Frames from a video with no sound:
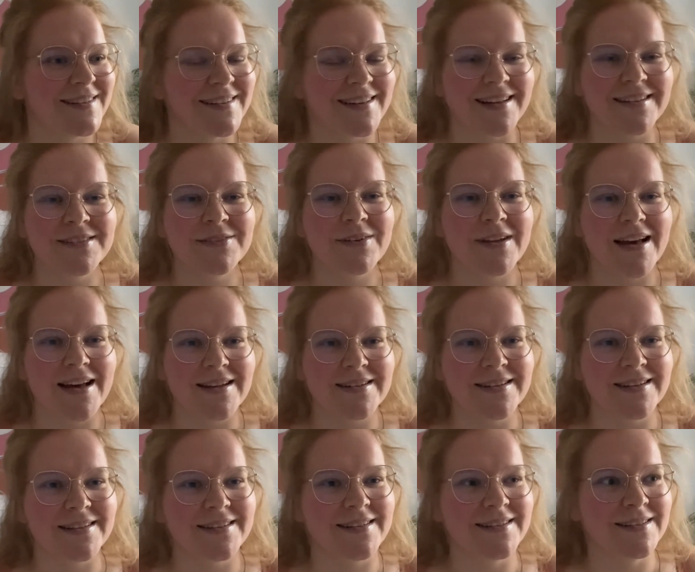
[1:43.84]
ganz viele andere
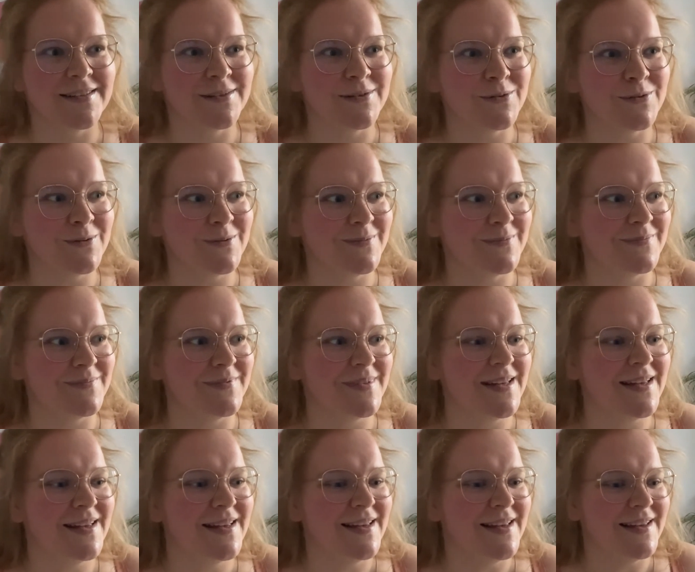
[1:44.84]
Dinge, um
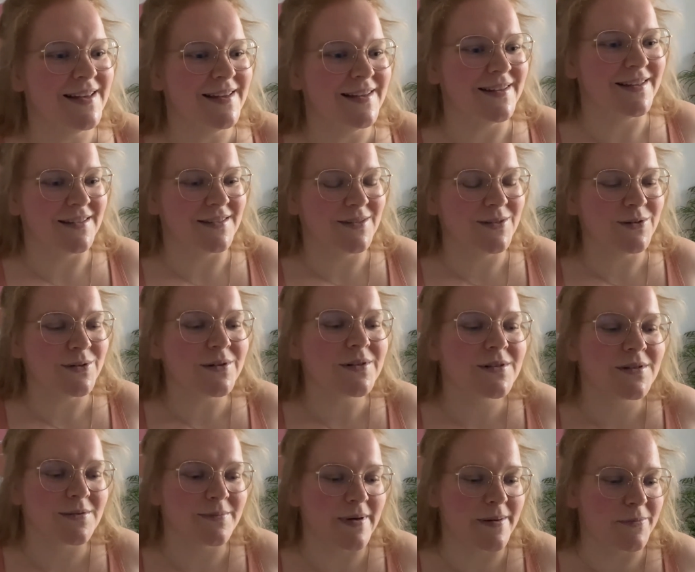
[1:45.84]
ja, zurück
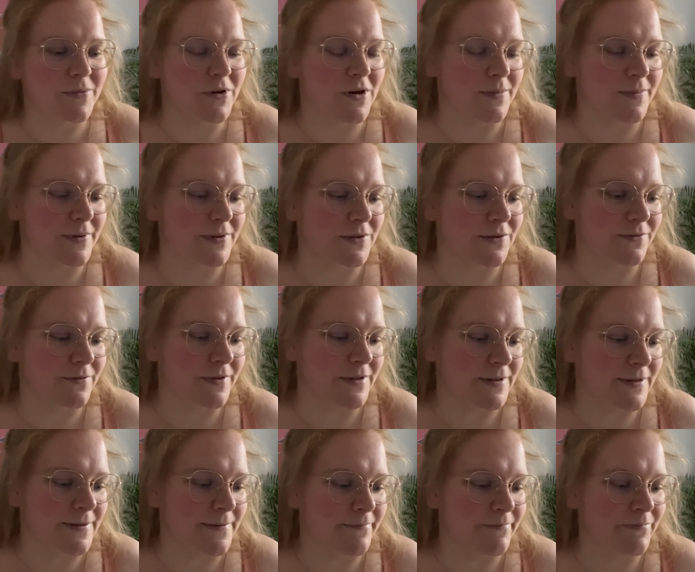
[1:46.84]
zu meinem Körper zu
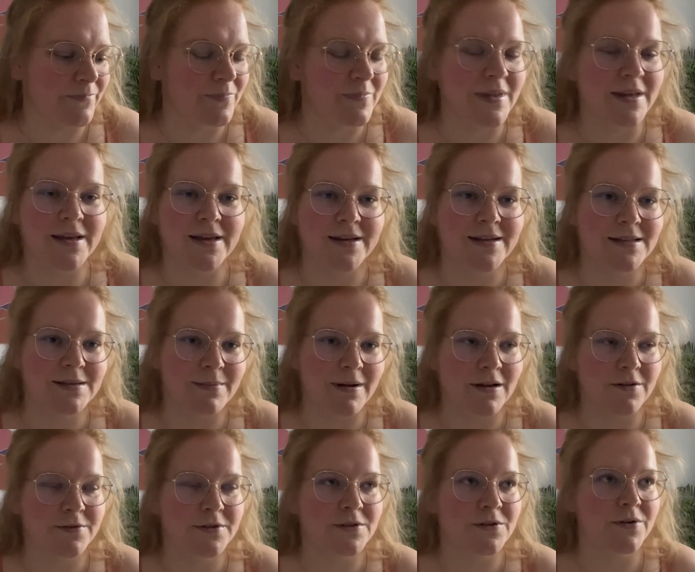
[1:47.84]
finden, jedes Mal
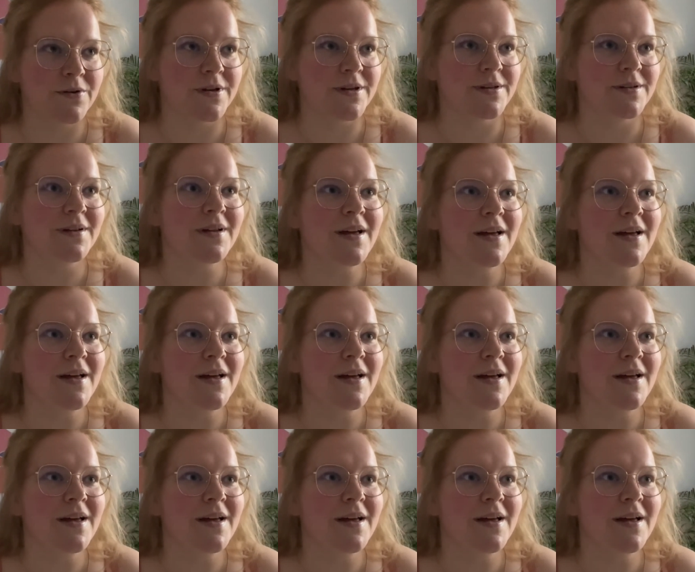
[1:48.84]
aufs Neue.